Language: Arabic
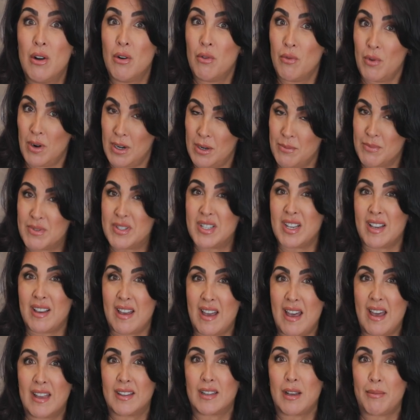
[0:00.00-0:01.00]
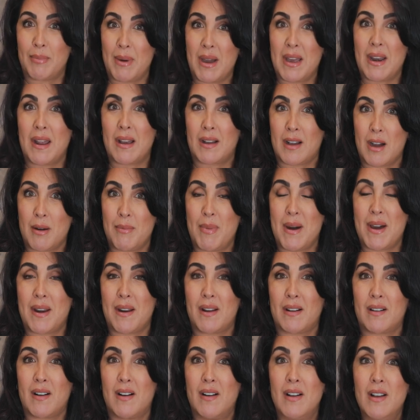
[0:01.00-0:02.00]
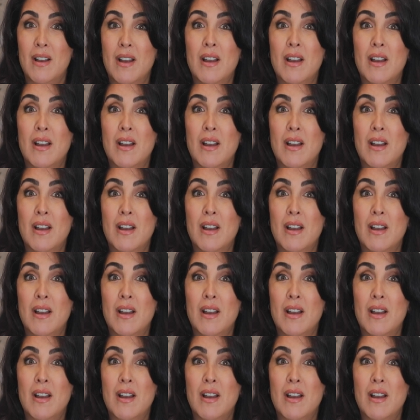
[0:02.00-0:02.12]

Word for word: والمسخ هذا بركه بركه